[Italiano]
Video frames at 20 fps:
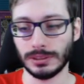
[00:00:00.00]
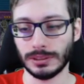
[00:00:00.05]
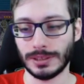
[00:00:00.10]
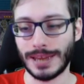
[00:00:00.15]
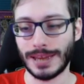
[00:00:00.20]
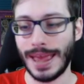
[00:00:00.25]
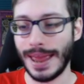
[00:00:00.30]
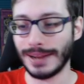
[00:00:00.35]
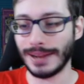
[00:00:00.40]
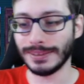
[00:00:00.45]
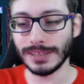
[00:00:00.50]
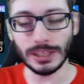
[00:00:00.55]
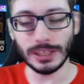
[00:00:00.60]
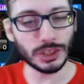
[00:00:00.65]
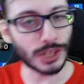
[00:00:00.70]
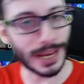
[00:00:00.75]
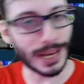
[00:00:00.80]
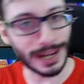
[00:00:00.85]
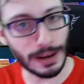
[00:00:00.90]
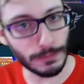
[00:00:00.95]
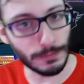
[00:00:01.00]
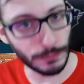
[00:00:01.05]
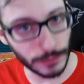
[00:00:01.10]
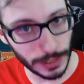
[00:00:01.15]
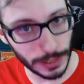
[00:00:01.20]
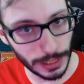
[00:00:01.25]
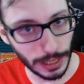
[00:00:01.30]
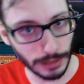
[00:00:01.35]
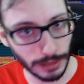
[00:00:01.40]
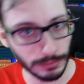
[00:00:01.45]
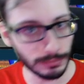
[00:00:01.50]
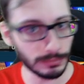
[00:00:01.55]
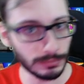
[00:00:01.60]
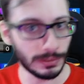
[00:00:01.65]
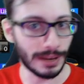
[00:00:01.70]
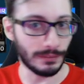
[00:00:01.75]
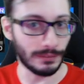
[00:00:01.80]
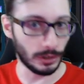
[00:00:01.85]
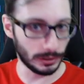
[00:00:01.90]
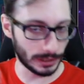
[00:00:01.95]
Eldritch raffica
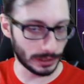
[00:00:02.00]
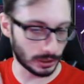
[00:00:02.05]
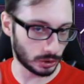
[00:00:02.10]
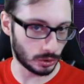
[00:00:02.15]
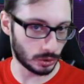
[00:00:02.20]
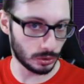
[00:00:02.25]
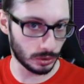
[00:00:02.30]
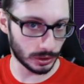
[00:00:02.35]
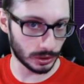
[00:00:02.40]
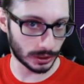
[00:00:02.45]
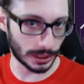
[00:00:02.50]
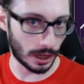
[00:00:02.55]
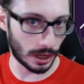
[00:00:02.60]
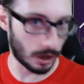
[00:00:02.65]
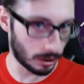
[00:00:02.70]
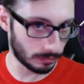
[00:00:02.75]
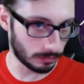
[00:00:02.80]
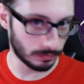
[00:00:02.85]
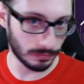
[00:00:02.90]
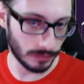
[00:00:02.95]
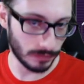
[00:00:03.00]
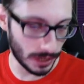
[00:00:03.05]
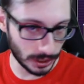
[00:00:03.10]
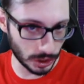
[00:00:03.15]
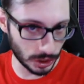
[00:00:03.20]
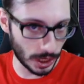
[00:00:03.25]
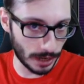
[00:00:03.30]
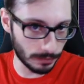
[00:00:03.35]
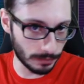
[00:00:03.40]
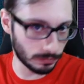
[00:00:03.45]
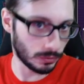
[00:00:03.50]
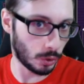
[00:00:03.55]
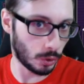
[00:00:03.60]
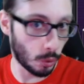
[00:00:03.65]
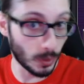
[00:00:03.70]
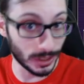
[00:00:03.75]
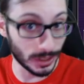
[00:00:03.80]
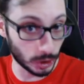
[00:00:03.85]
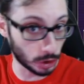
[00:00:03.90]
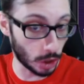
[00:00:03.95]
la volta scorsa, invece
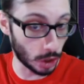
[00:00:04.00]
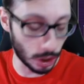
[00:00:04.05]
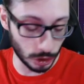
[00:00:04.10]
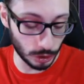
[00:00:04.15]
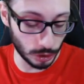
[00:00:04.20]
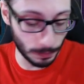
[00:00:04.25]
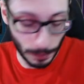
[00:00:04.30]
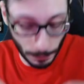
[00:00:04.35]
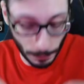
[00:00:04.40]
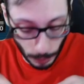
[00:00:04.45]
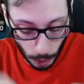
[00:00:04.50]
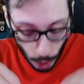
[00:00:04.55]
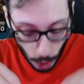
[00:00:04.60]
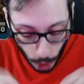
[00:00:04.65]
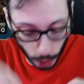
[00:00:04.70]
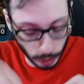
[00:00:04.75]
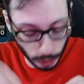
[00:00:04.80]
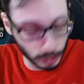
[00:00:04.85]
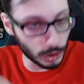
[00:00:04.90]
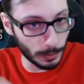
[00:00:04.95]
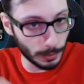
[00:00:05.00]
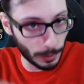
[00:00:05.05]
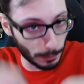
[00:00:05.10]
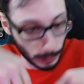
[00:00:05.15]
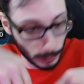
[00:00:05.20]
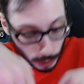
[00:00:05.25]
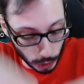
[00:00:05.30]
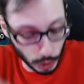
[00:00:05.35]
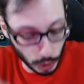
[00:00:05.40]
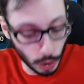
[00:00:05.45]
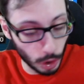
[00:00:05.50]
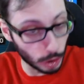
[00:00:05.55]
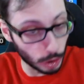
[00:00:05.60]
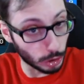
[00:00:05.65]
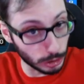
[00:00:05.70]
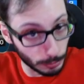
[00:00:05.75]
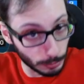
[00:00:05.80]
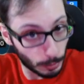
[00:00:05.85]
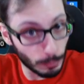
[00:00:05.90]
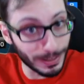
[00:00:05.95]
quest'oggi, proprio oggi, proprio il
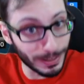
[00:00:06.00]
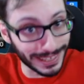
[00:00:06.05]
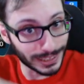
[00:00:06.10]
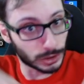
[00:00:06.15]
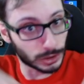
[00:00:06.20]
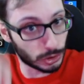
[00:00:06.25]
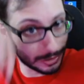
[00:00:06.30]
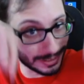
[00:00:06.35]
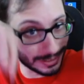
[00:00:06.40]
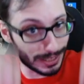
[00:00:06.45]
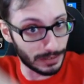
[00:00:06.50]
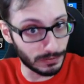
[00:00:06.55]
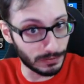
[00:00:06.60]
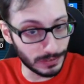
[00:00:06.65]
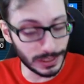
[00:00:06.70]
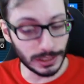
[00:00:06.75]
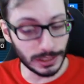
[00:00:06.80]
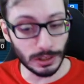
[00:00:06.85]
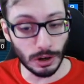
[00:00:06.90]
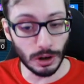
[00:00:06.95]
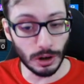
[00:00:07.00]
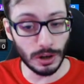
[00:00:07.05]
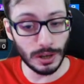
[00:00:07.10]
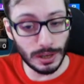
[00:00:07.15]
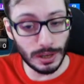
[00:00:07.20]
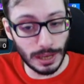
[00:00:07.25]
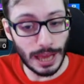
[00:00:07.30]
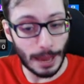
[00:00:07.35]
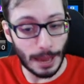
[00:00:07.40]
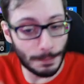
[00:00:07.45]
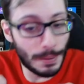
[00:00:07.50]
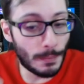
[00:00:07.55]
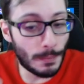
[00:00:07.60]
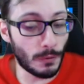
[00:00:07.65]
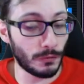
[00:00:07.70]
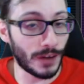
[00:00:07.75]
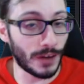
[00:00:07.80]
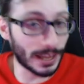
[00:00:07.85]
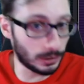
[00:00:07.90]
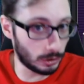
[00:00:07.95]
giorno di pubblicazione del video,
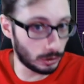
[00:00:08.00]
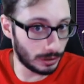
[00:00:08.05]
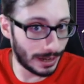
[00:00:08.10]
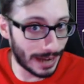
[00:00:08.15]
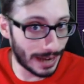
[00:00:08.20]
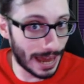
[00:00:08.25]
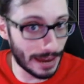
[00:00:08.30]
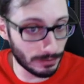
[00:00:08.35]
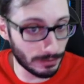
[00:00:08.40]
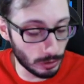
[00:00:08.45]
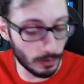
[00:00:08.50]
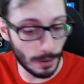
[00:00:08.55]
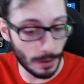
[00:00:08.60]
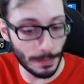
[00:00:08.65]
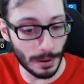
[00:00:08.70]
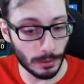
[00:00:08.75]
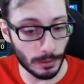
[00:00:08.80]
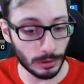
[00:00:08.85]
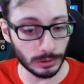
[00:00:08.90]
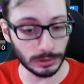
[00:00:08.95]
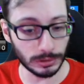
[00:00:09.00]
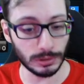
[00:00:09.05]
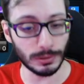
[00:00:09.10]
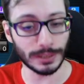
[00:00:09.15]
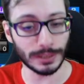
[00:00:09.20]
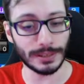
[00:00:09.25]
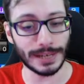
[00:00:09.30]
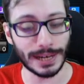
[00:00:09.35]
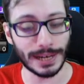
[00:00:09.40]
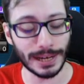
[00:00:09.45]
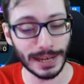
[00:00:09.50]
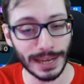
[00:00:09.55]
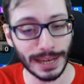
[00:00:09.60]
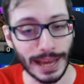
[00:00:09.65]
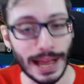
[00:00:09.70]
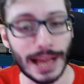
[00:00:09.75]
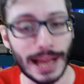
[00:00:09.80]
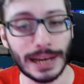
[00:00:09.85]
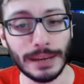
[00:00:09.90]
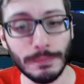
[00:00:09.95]
abbiamo fatto la live dove abbiamo continuato a
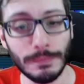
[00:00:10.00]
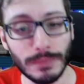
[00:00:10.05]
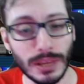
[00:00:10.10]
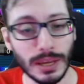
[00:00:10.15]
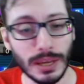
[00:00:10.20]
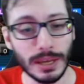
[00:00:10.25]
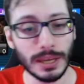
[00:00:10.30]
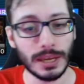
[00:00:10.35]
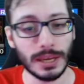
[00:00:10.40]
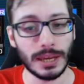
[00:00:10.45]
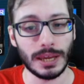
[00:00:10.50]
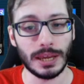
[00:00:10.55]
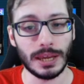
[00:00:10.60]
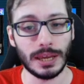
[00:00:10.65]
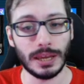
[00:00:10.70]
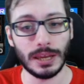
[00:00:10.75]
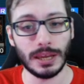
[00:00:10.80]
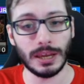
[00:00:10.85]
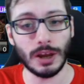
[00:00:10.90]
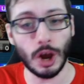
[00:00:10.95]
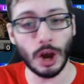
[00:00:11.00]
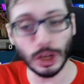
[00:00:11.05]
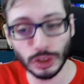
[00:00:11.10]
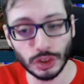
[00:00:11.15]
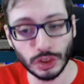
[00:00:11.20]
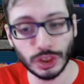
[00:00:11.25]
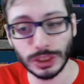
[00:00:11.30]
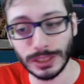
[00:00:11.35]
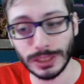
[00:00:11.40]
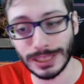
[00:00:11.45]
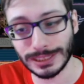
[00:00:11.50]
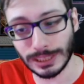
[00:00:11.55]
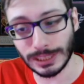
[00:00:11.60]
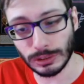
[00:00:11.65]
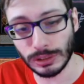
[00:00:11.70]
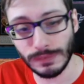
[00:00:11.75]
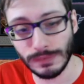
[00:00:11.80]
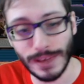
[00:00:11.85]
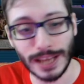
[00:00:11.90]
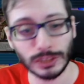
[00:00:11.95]
rankare e oggi è
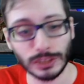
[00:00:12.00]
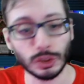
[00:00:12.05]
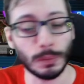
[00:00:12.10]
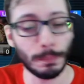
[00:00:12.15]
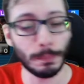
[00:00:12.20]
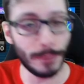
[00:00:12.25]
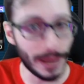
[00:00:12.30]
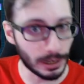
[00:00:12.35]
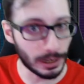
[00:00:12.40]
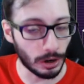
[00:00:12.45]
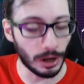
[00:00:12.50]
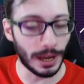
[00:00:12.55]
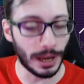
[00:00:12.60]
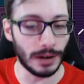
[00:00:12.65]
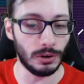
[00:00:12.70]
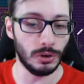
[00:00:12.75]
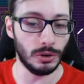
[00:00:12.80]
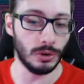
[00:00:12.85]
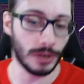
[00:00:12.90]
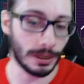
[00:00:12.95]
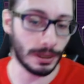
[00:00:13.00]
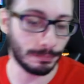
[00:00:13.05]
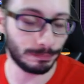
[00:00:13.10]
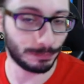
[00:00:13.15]
stato diverso, però allora...